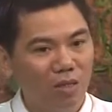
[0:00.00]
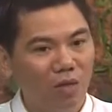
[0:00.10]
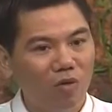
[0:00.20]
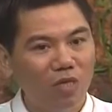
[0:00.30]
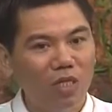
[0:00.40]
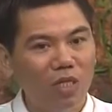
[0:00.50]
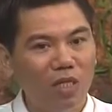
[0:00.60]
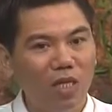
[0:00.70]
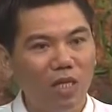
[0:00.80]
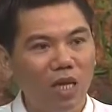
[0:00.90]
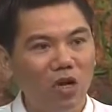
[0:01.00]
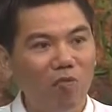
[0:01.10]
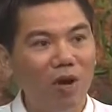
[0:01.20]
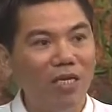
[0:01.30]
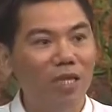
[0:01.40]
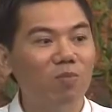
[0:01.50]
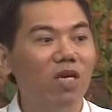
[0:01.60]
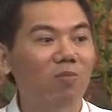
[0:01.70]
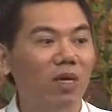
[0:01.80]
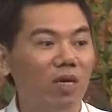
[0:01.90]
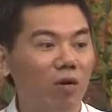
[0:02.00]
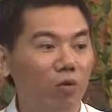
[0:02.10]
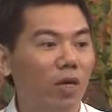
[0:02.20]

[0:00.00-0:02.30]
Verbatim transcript: thì con chứng kiến là có 700 người Mỹ họ